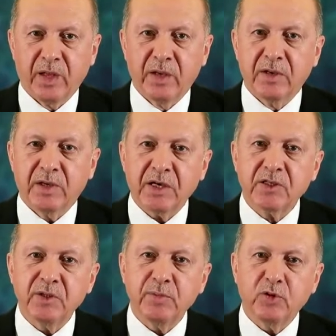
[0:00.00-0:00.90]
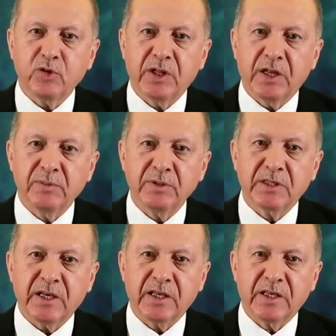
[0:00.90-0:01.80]
Yaşlı
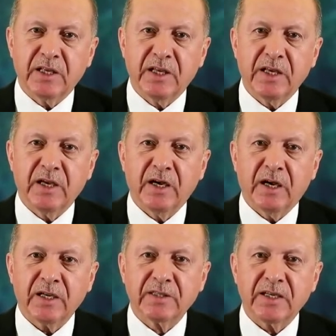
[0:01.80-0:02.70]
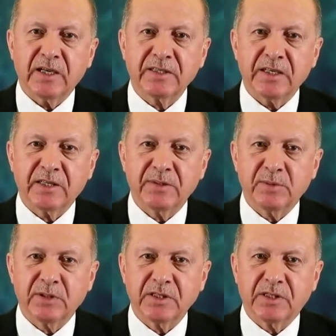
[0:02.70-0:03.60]
büyüklerimizle ilgili
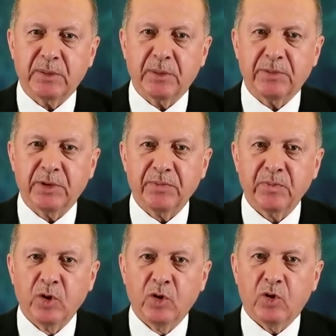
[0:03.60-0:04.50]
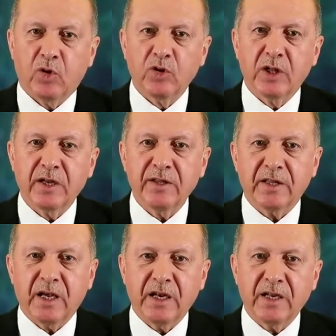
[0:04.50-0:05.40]
hassasiyetimizin sebebi onların
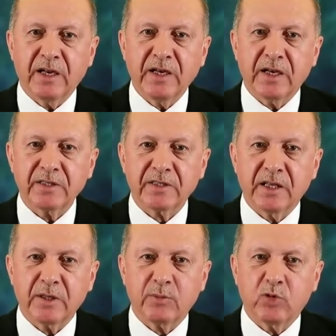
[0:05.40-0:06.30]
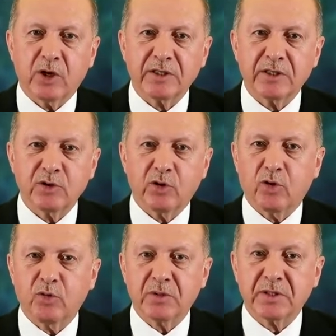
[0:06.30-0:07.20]
diğerlerine hastalık bulaştırıyor
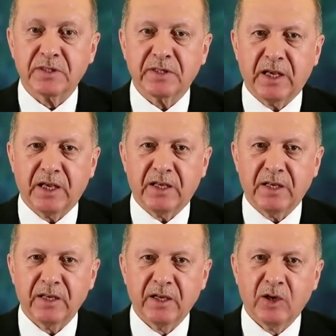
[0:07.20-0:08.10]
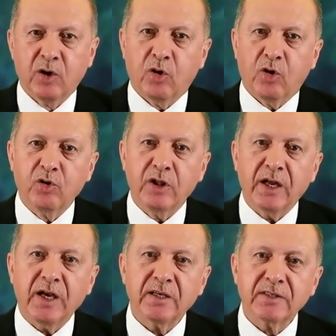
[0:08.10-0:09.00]
olması değil,
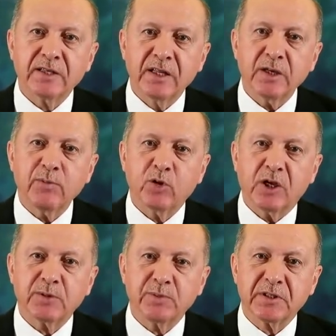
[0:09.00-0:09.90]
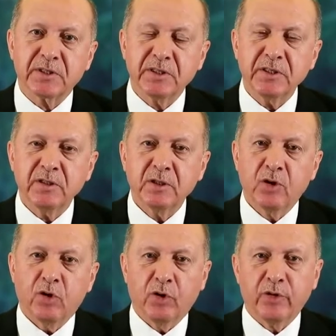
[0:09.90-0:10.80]
onlara hastalık bulaşmasının
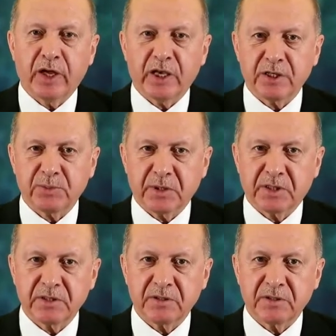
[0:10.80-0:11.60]
önüne geçmektir.